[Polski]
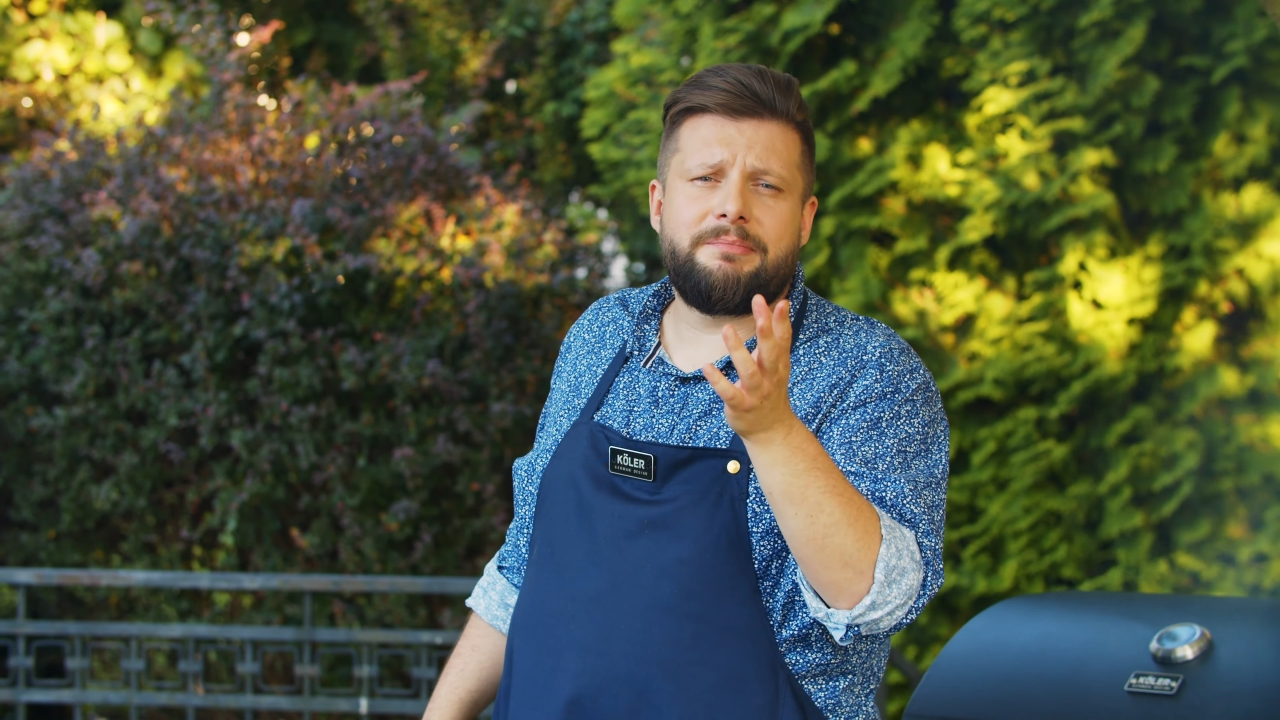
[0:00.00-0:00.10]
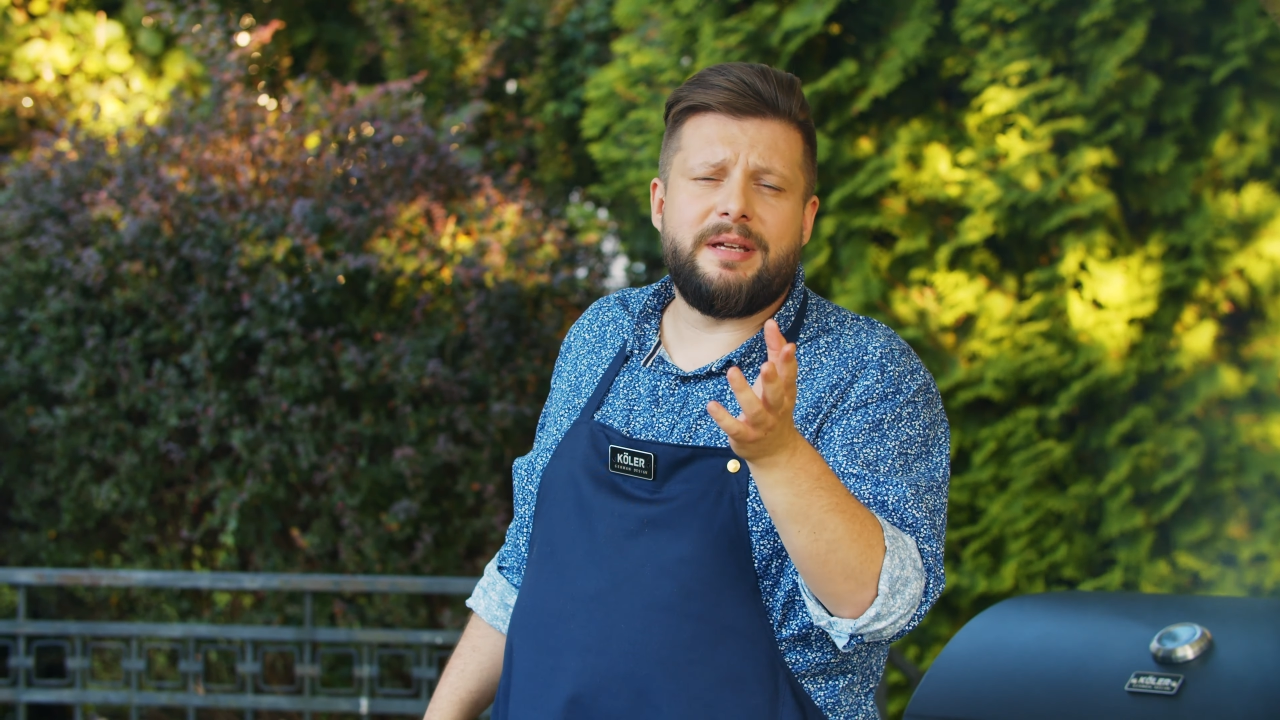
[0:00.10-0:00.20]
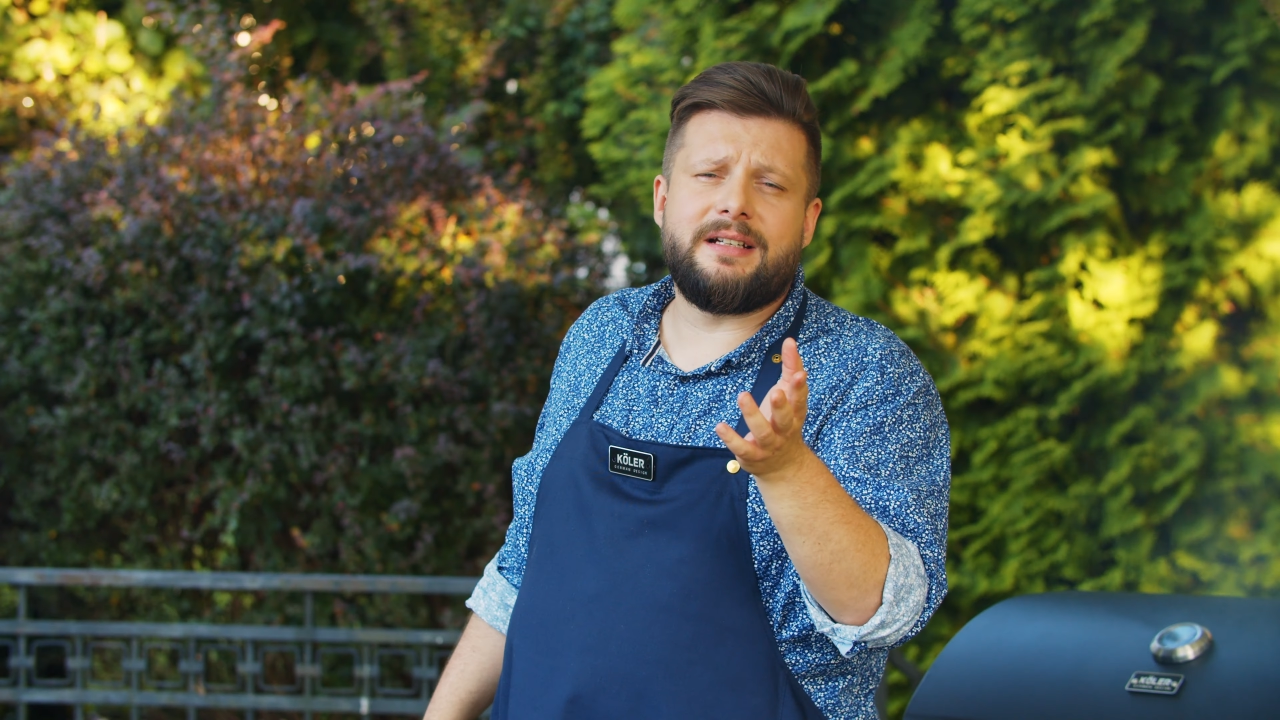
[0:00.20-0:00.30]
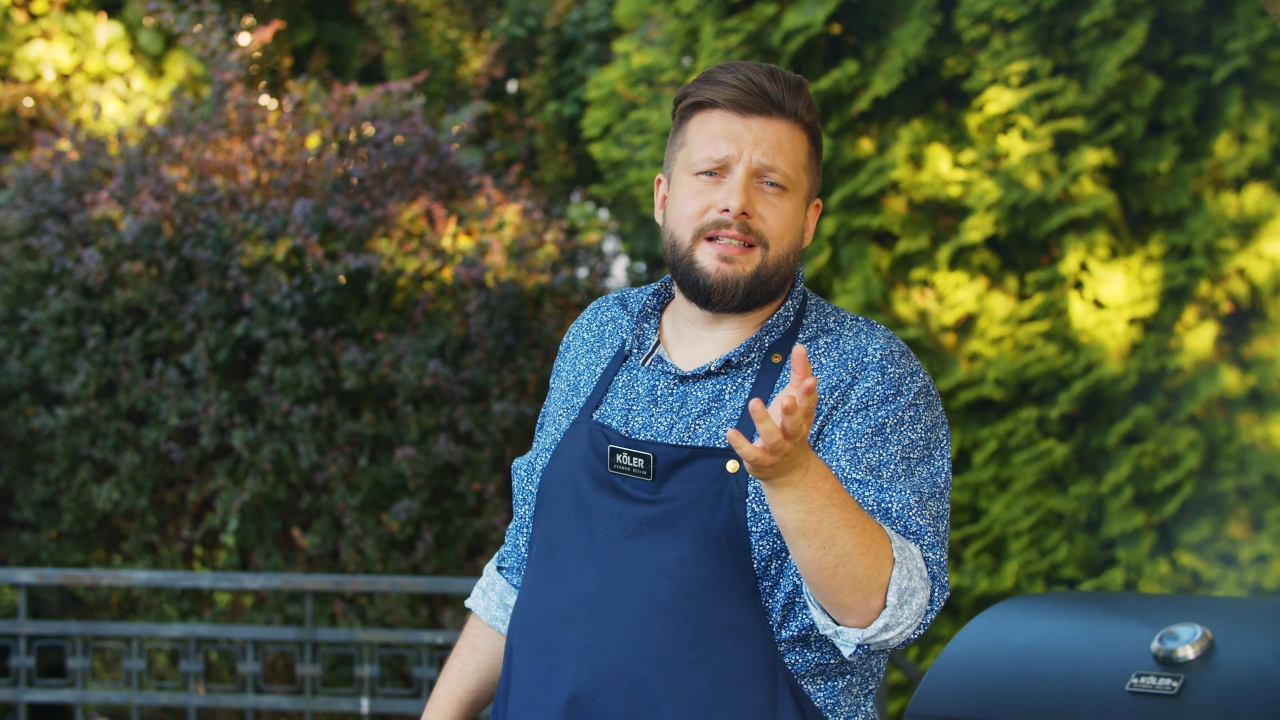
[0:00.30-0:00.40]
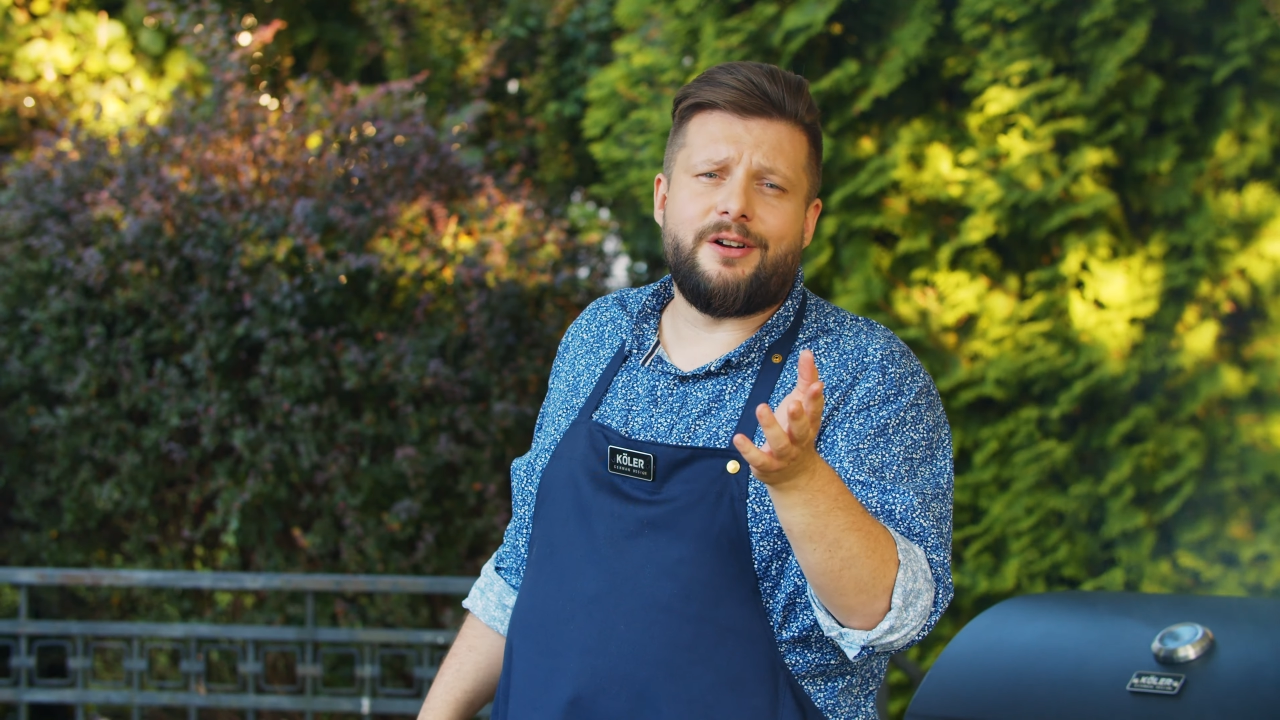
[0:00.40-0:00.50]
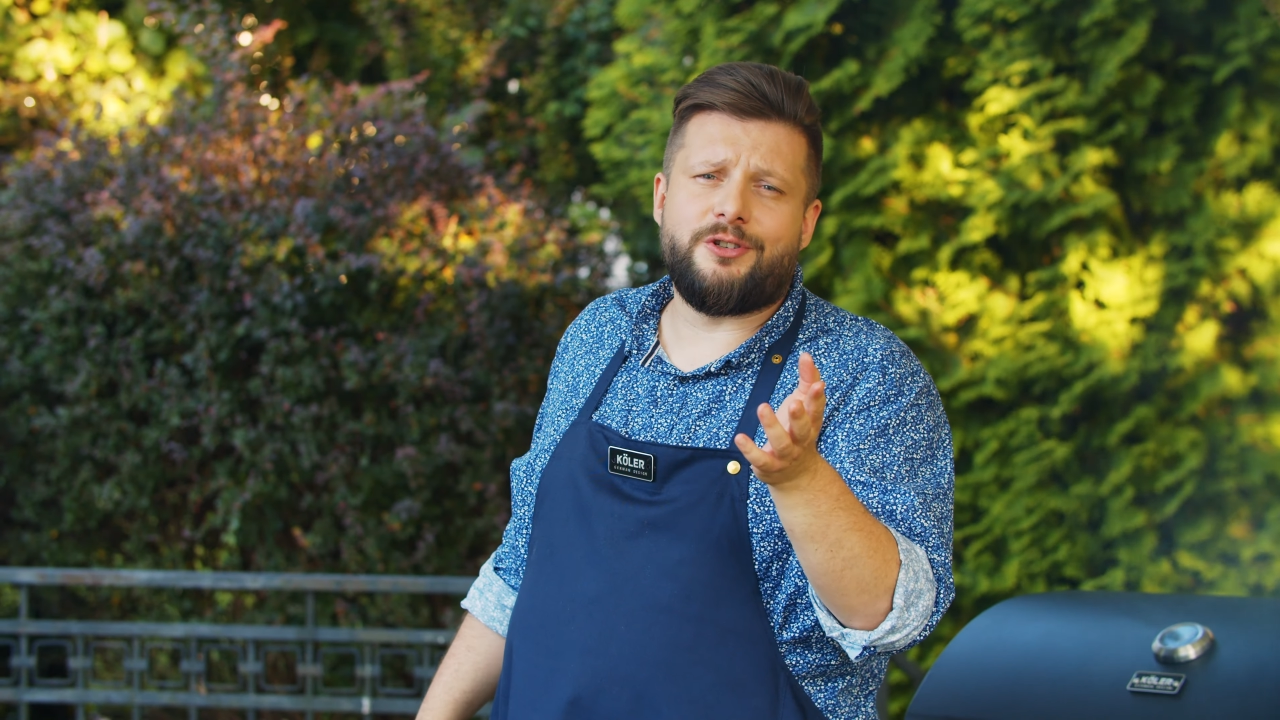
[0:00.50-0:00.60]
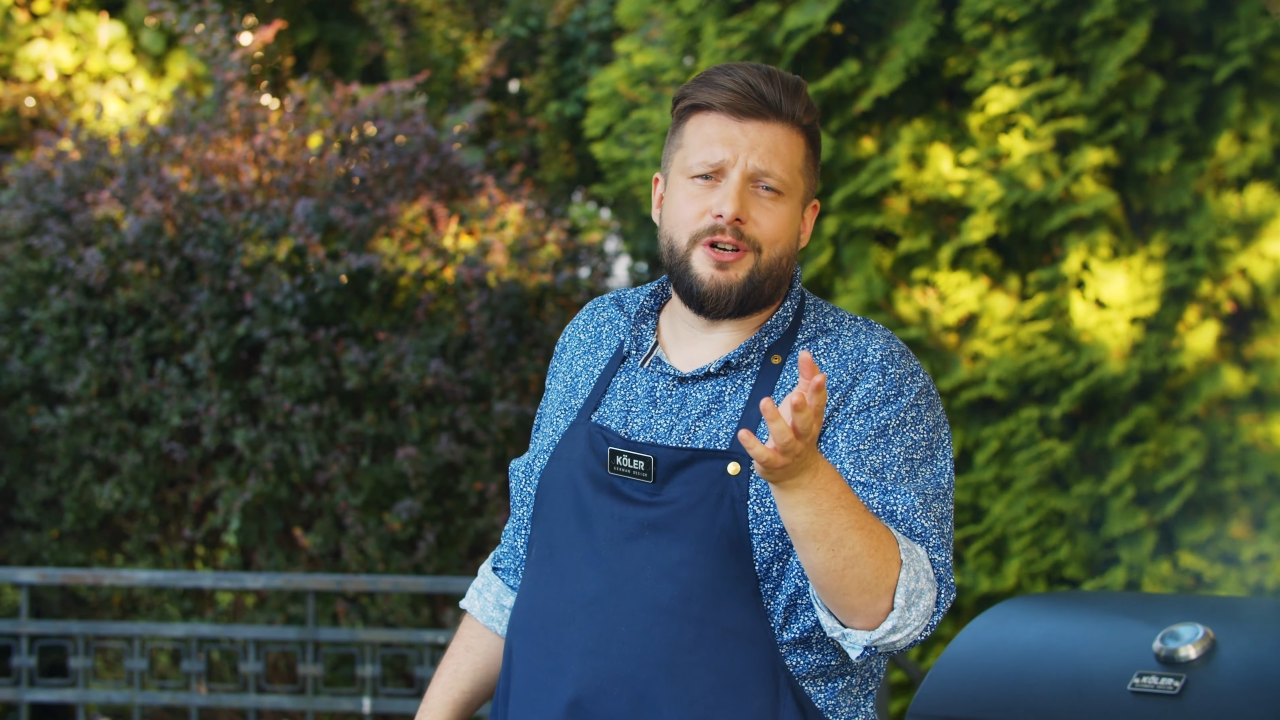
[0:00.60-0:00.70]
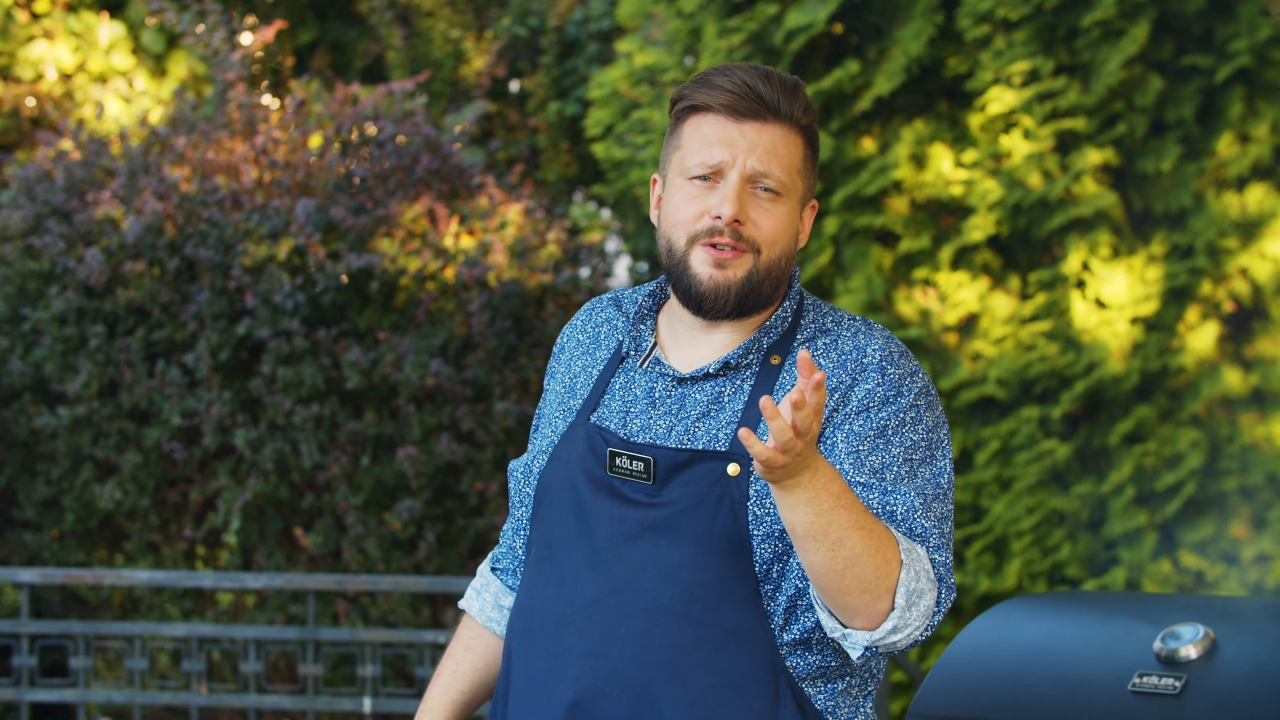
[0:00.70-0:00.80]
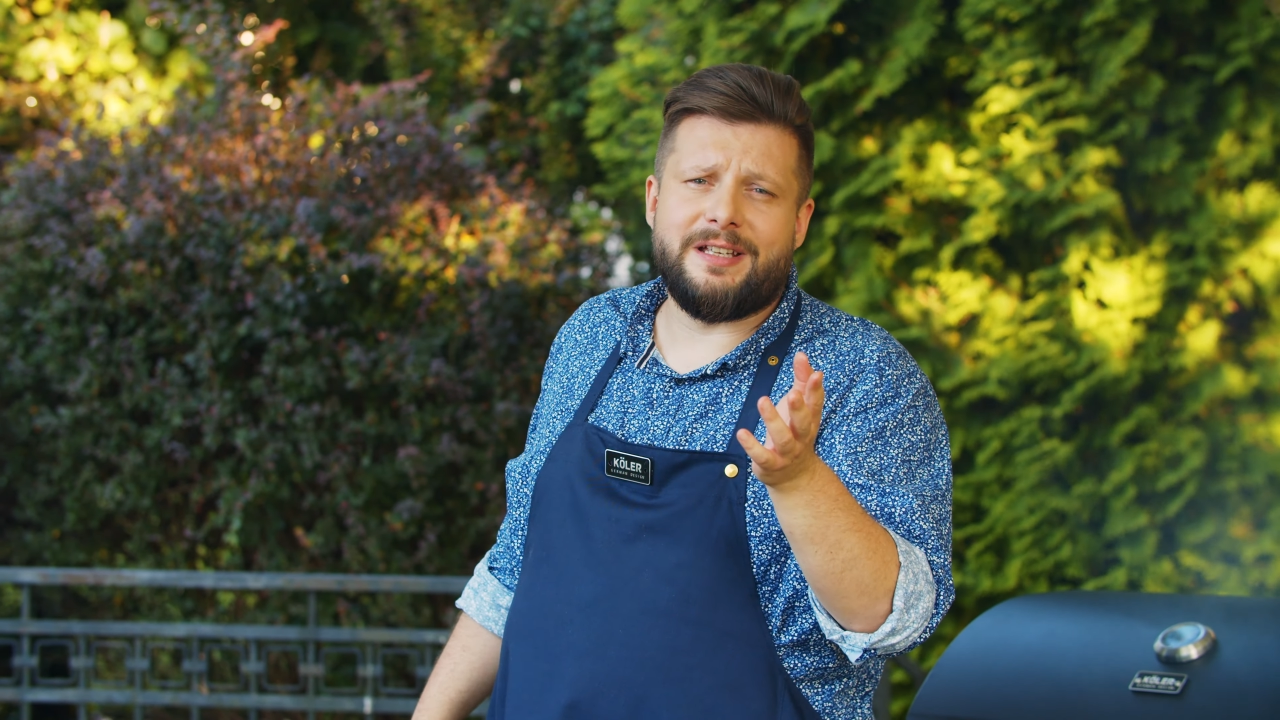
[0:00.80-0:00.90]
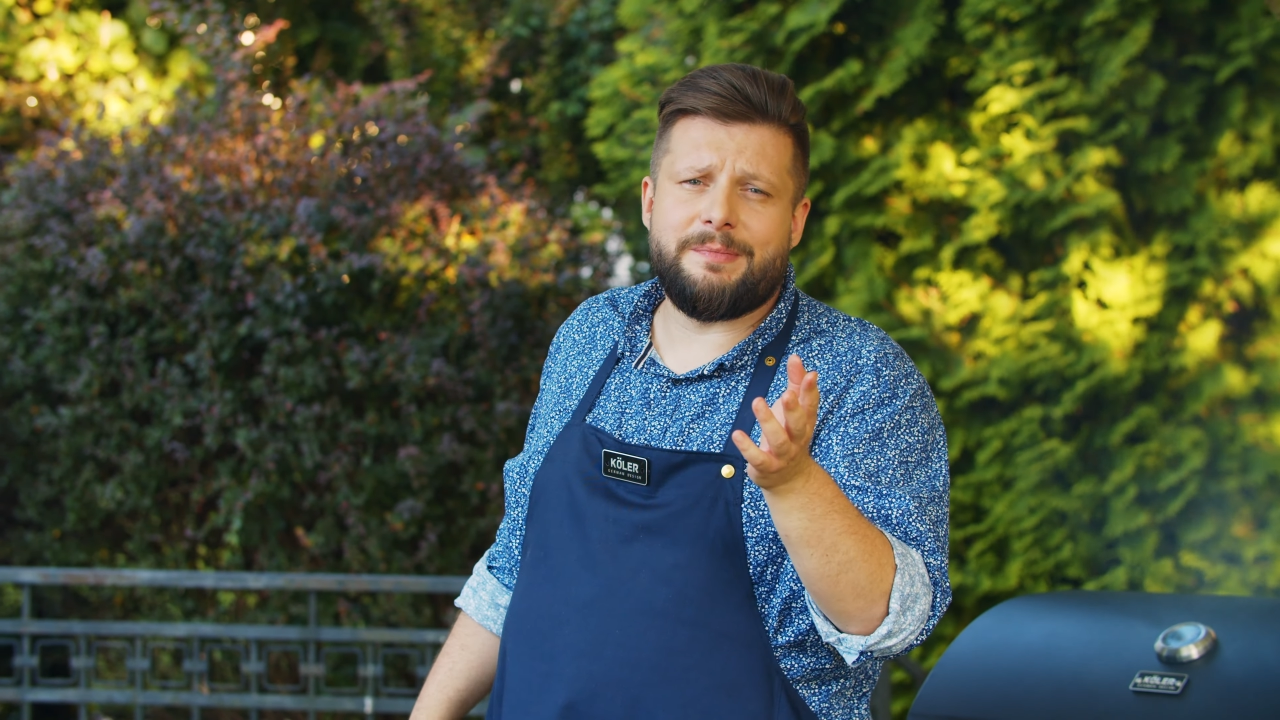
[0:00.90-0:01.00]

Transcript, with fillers: Piękna orzechowa